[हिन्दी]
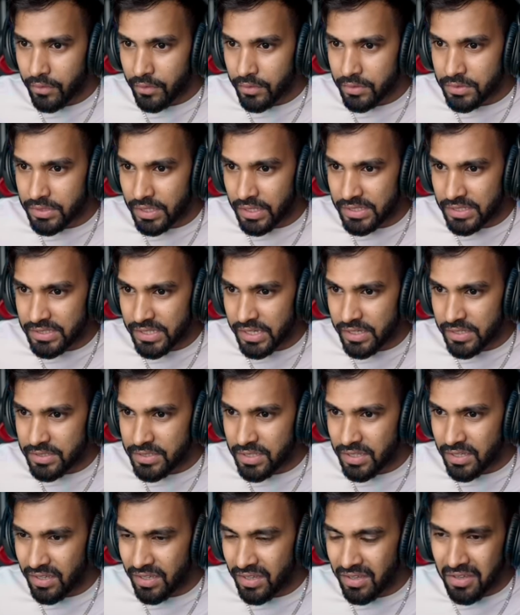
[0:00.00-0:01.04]
चले जाए
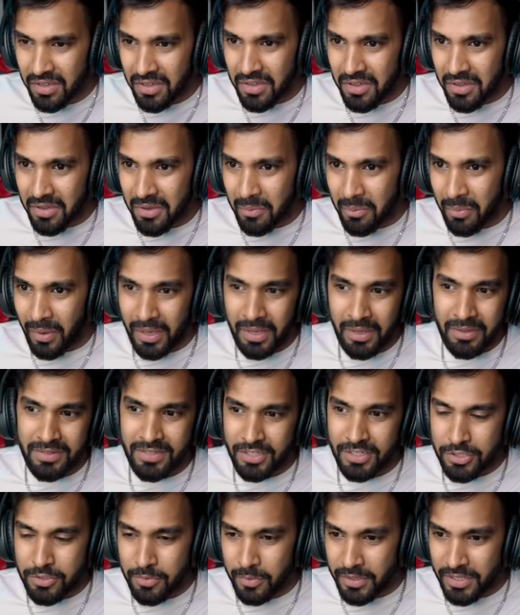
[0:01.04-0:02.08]
ऐसे भाई
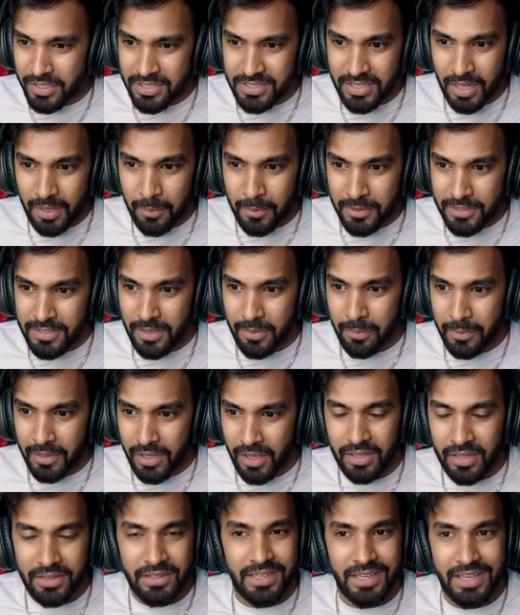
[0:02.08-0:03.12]
सच में इस टाइप के सपने
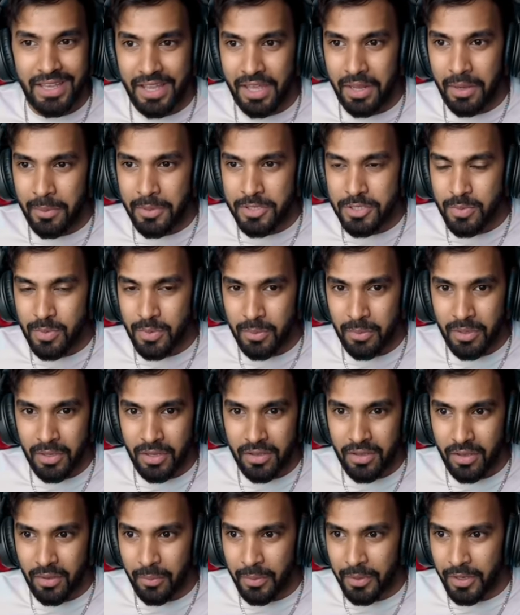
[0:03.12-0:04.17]
आते हैं यार बचपन में
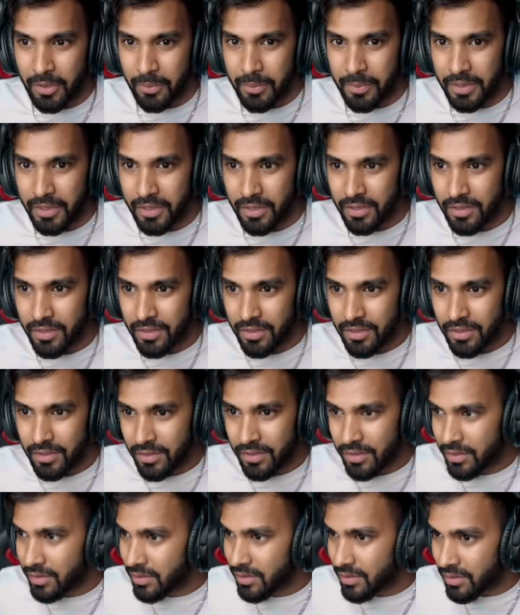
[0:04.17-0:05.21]
कभी कभी
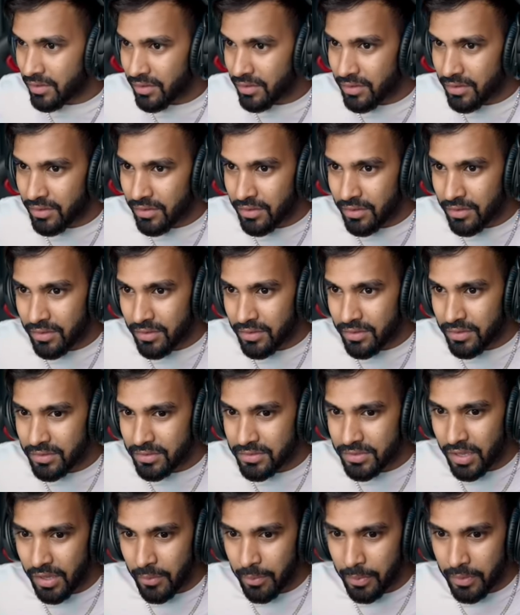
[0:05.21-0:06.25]

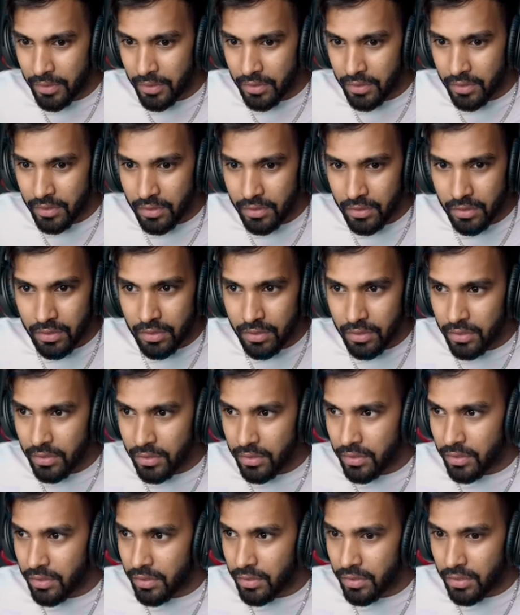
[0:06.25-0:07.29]
यहाँ पर
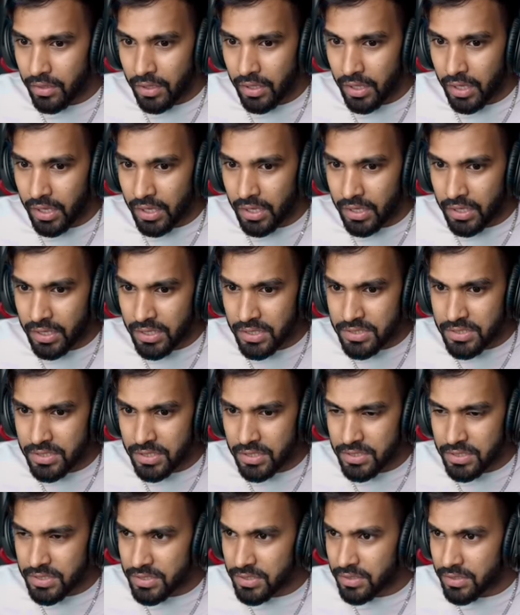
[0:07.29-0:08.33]
एक ही
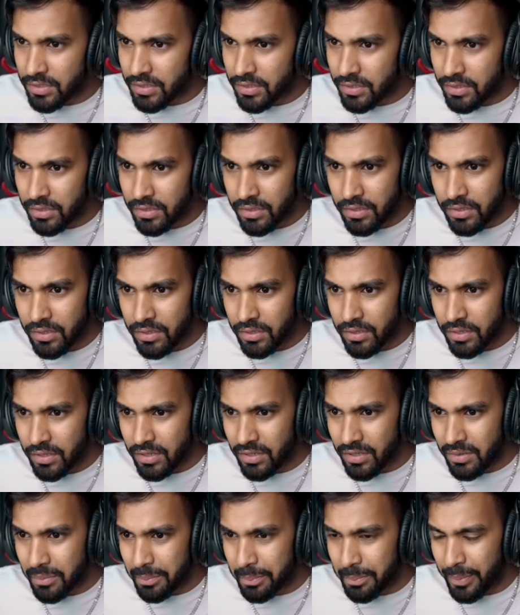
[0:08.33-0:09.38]
चीज़
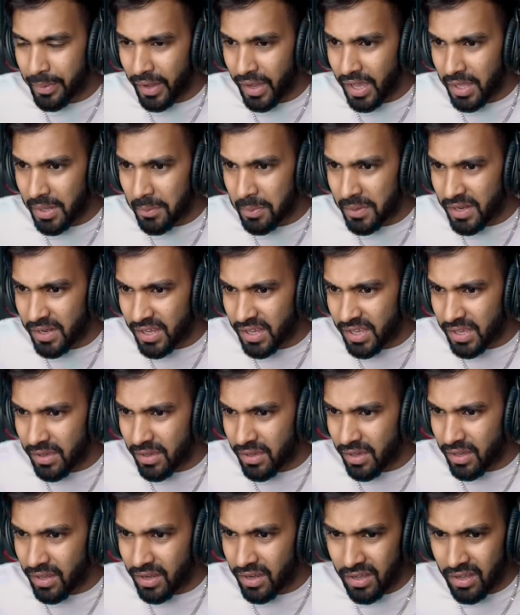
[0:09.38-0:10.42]
बार बार आके
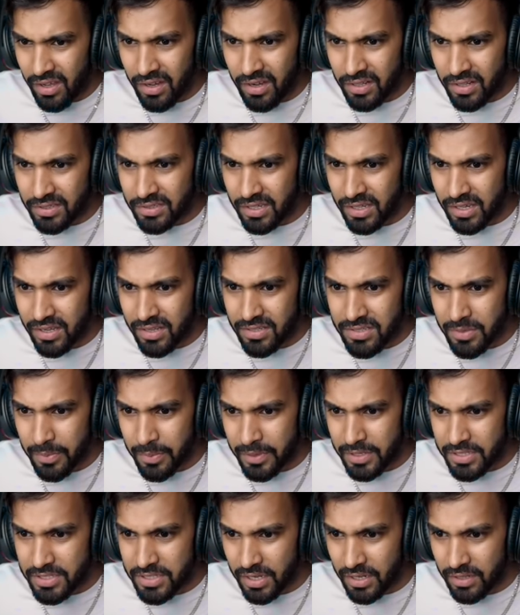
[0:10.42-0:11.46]
अलग अलग तरीके से
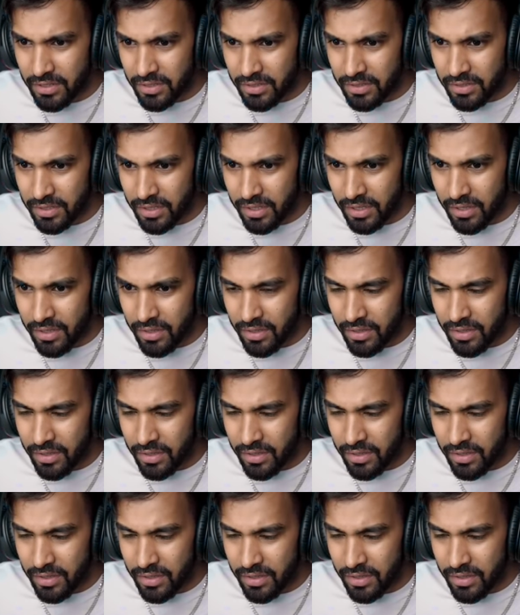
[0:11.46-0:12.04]
परेशान करती है